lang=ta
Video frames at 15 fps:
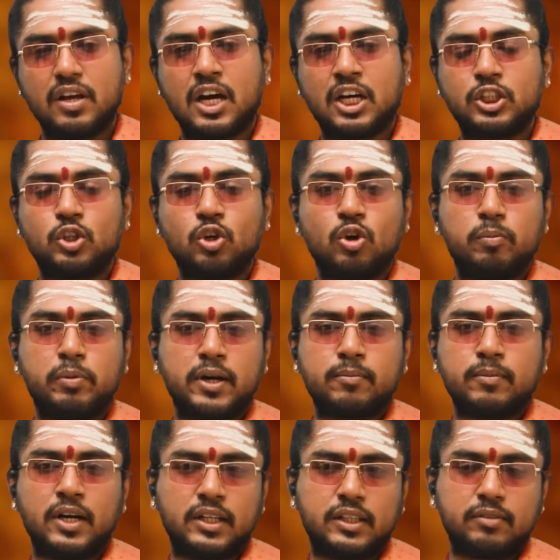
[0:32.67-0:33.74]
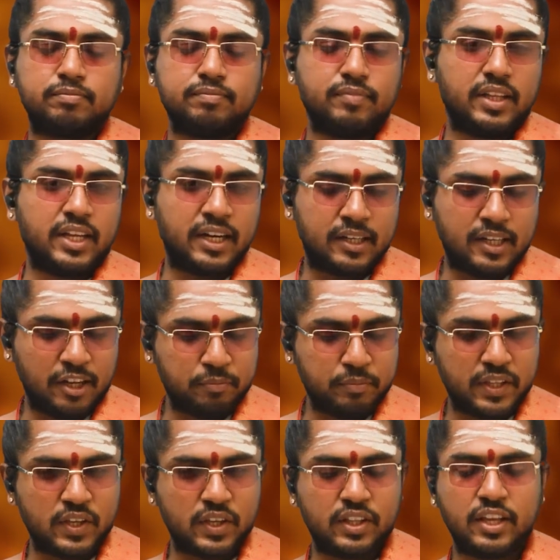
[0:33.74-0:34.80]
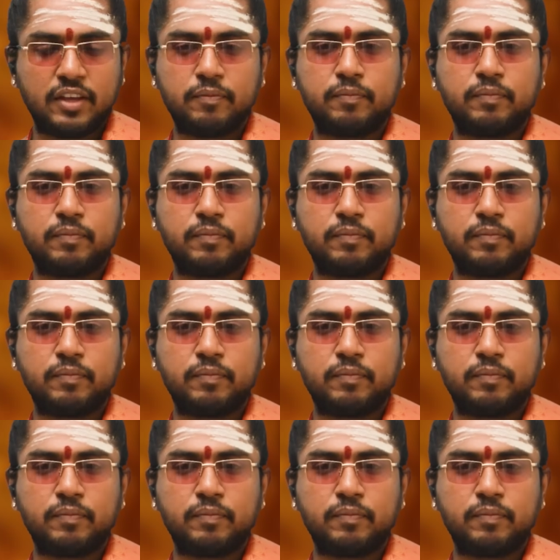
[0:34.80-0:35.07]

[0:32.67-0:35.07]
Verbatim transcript: அக்டோபர் மாதம் எட்டாம் திகதி